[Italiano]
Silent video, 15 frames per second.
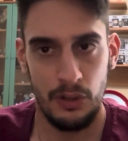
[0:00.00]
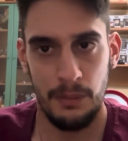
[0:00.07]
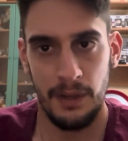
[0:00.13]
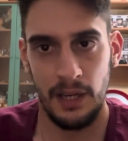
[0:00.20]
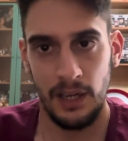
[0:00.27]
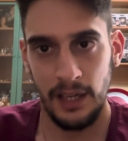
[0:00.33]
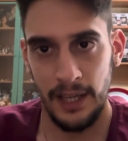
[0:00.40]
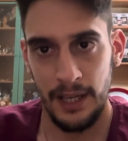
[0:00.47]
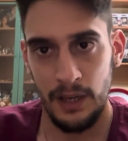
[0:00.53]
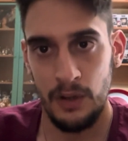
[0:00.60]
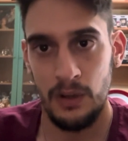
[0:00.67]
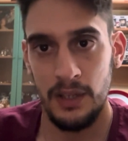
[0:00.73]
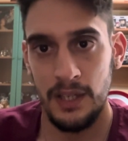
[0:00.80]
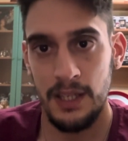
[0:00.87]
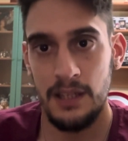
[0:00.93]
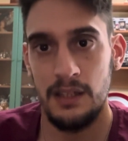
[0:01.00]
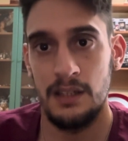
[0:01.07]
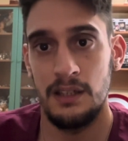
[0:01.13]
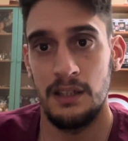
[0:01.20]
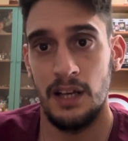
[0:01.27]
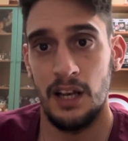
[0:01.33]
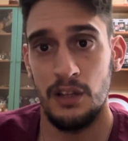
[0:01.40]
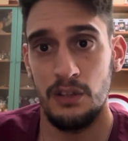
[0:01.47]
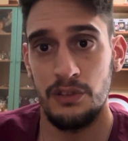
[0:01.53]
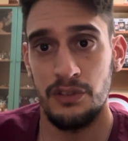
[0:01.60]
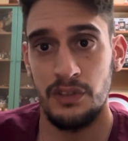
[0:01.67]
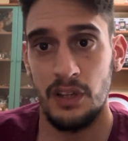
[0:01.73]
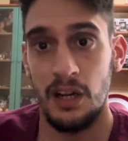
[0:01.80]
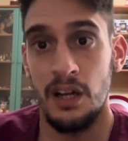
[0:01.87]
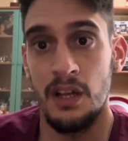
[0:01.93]
parallelo e uh, la
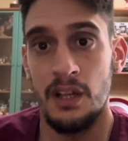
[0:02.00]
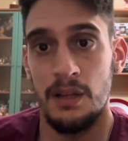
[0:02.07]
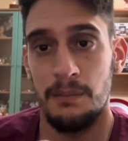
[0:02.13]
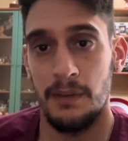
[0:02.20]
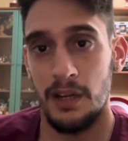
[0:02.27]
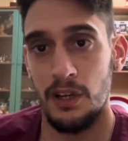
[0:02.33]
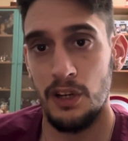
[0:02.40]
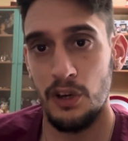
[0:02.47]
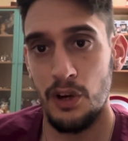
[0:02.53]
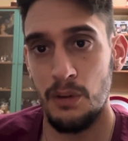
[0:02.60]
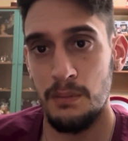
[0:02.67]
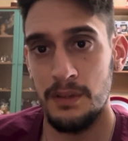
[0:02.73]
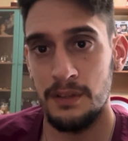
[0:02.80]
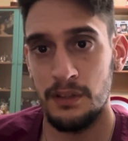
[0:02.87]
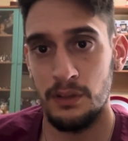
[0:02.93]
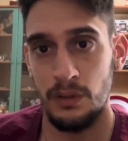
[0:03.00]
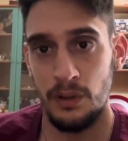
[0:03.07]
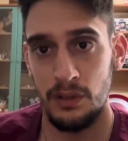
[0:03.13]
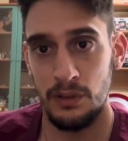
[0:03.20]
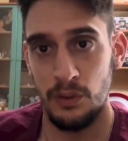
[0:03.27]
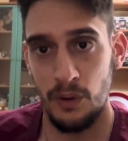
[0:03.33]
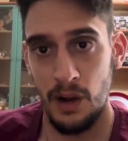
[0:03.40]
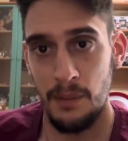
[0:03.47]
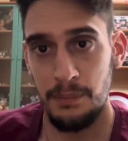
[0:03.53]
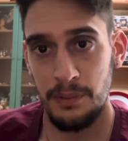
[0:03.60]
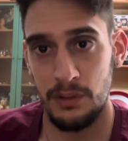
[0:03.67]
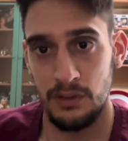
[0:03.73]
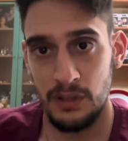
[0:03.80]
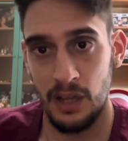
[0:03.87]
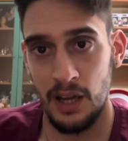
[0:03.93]
nostra Margot Robbie dovrà
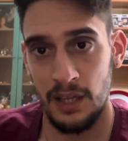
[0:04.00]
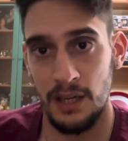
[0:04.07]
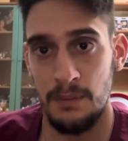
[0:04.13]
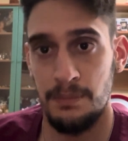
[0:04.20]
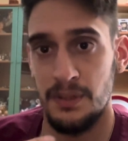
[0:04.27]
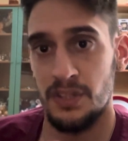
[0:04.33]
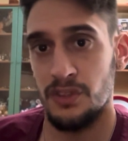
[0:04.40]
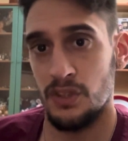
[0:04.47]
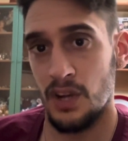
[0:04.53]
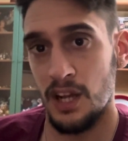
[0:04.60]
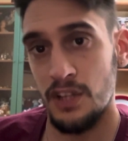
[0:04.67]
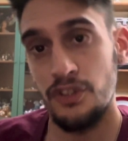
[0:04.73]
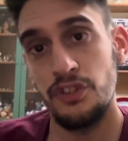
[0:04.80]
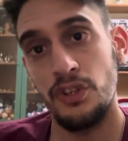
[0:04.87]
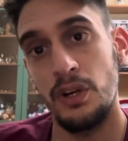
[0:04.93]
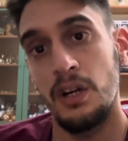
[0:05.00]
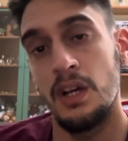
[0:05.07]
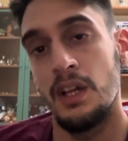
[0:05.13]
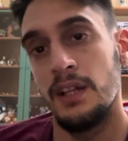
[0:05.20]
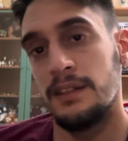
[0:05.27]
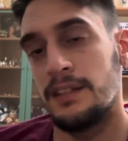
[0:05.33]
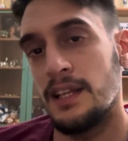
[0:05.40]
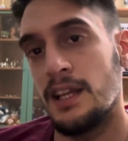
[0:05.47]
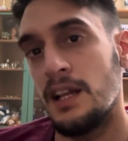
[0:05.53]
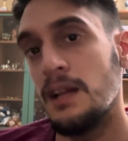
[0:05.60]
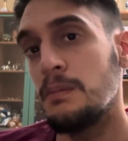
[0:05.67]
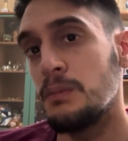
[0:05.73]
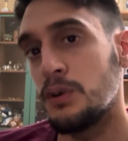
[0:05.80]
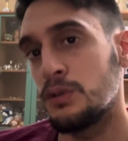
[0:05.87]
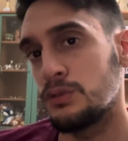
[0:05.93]
portare il personaggio
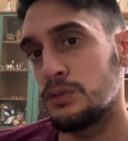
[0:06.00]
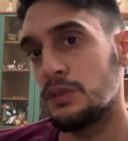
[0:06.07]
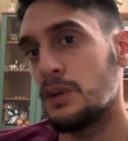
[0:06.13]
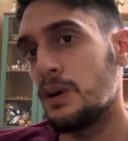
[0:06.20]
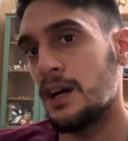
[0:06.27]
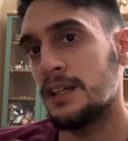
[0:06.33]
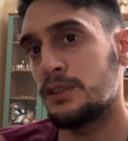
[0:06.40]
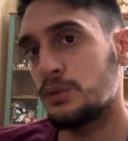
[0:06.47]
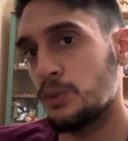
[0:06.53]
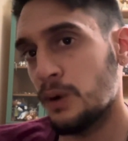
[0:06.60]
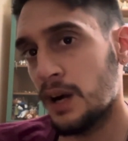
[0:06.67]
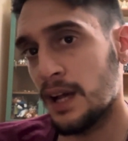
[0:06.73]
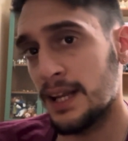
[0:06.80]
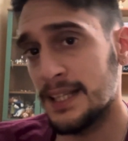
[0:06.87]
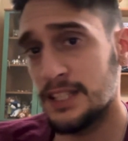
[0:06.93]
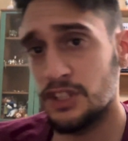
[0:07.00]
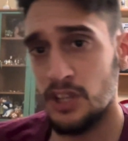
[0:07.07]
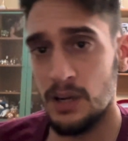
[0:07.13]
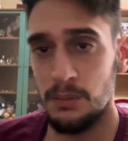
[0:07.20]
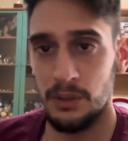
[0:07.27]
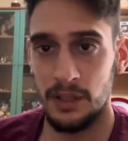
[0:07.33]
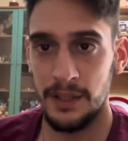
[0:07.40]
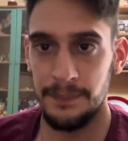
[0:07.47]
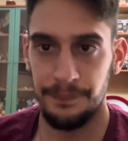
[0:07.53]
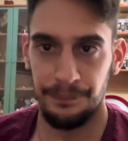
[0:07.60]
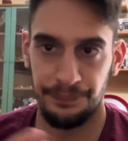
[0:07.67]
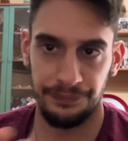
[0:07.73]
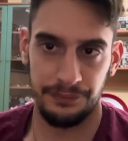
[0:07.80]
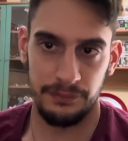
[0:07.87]
nel mondo attuale diciamo che